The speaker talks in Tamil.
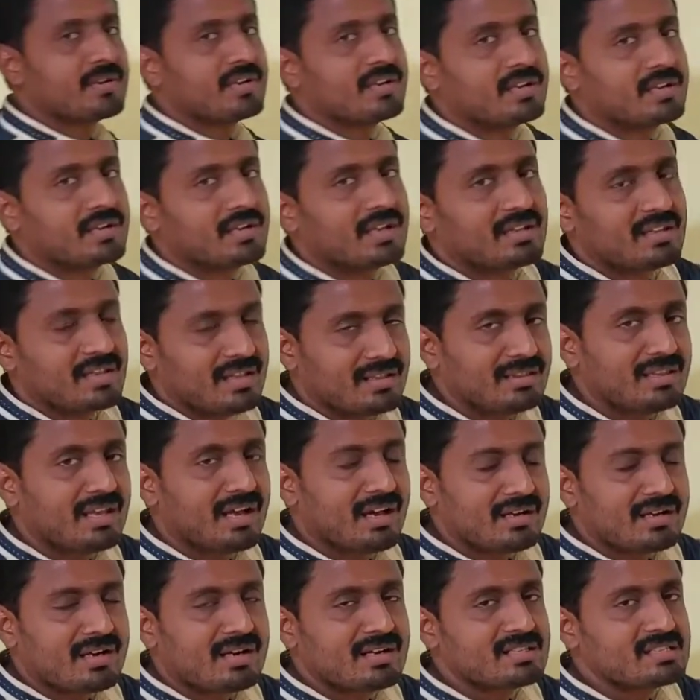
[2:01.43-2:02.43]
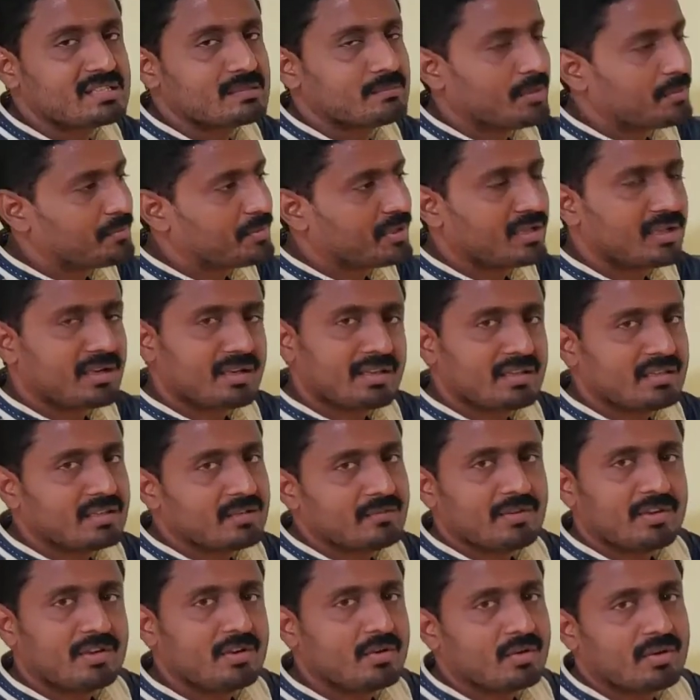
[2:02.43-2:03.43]
பண்ணிகிட்டு இருக்குது அது எந்த ஆர்கானிசம் அப்படிங்கிறத
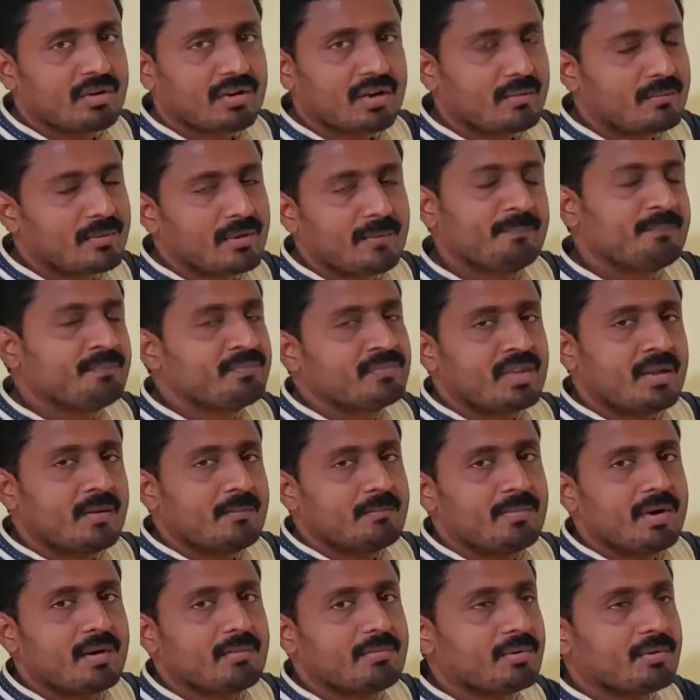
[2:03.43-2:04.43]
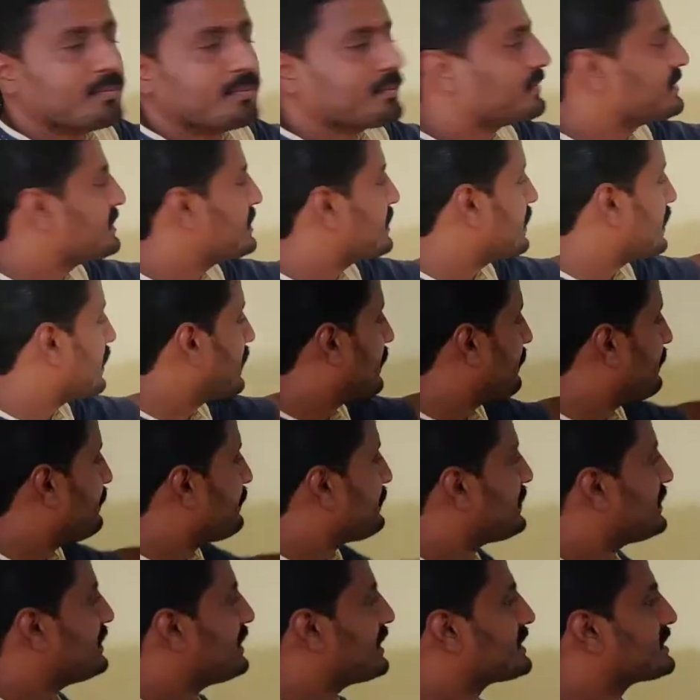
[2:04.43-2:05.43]
இந்த வீடியோவில் நாம் பார்ப்போம் சரிங்களா
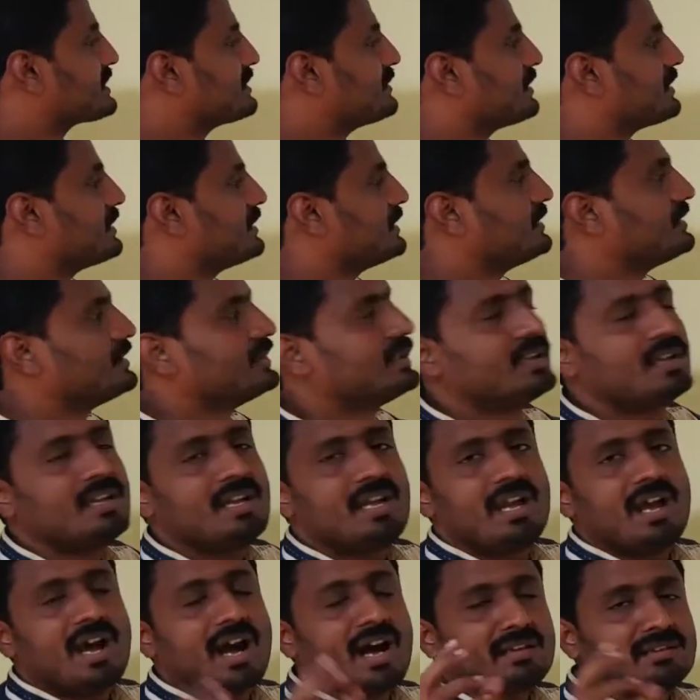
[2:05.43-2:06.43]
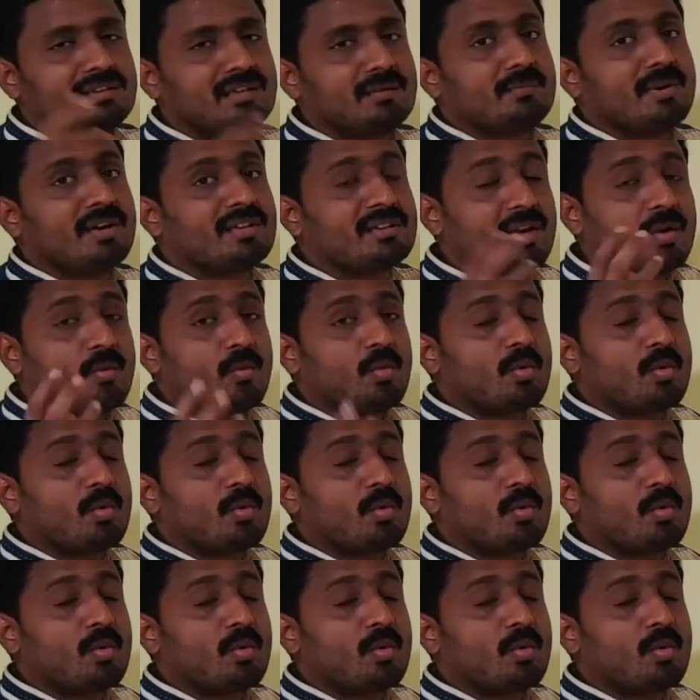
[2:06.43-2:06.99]
நெக்ஸ்ட்டு வந்து அந்த மாதிரி